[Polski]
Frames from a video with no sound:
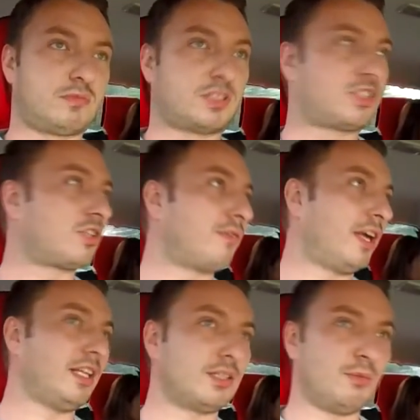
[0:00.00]

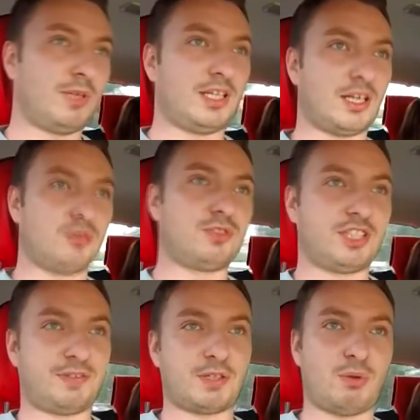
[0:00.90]
skrzyżowania normalnie jak już ze
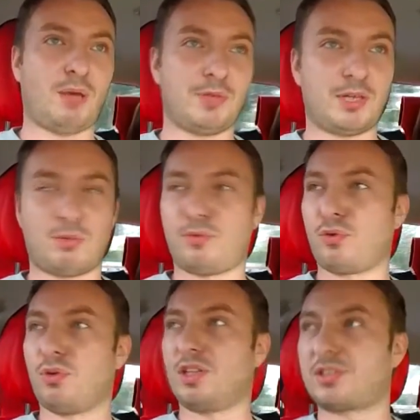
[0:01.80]
światłami, albo w
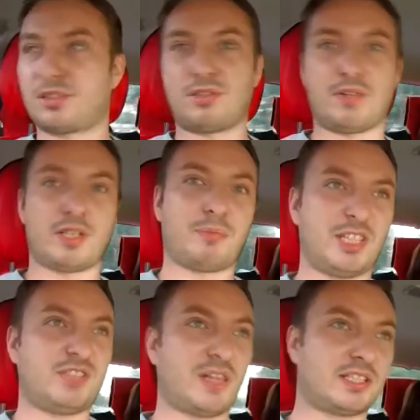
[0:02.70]
ogóle skrzyżowania
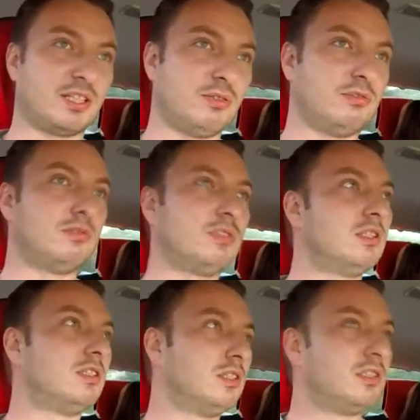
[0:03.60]
bez świateł.
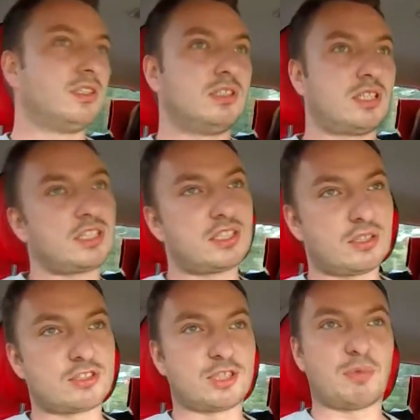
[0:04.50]
Także
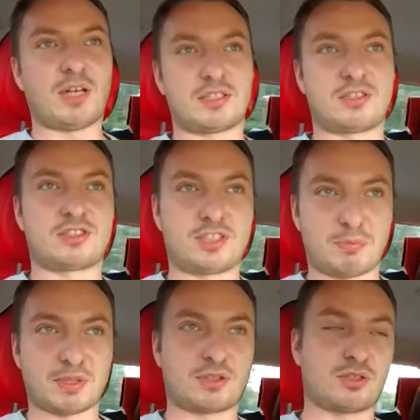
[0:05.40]
no trzeba,
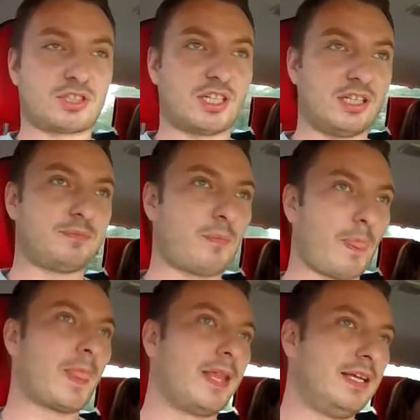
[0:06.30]
trzeba troszkę,
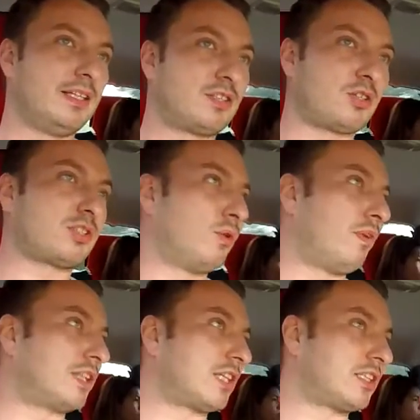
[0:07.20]
troszkę
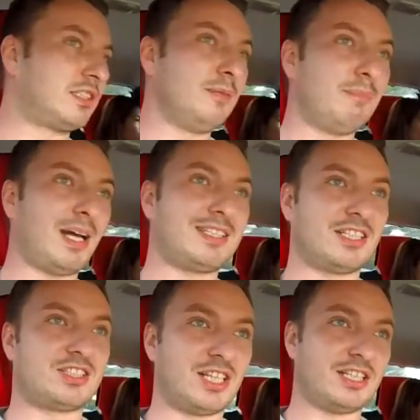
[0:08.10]
uważać. Tym
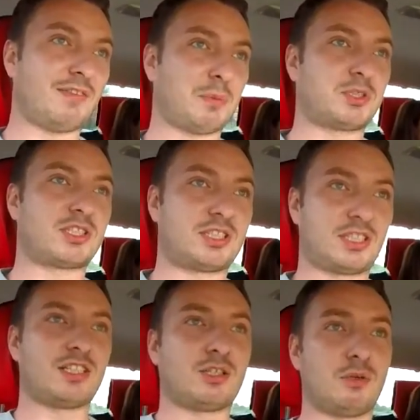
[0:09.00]
bardziej, że nie wiem, czy
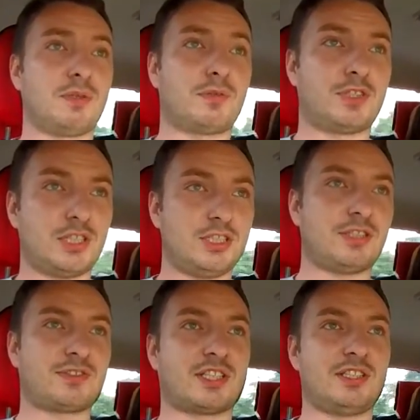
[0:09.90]
kiedykolwiek widzieliście
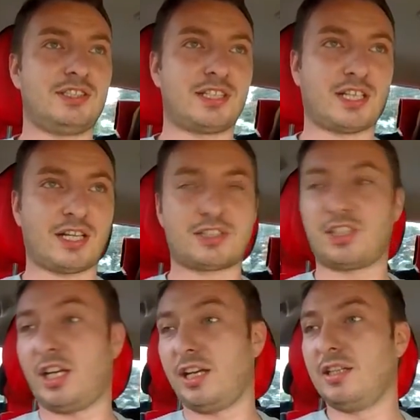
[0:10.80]
w statystykach,
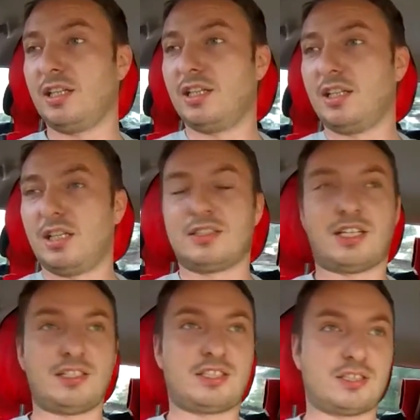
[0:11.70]
że
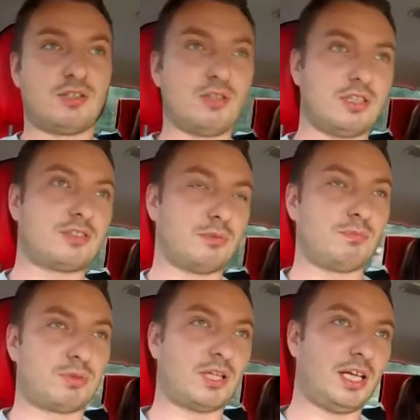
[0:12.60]
tajskie drogi są
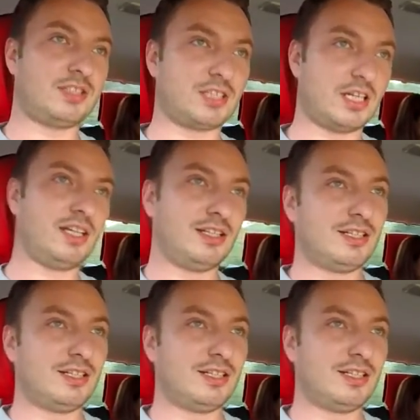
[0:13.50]
bodajże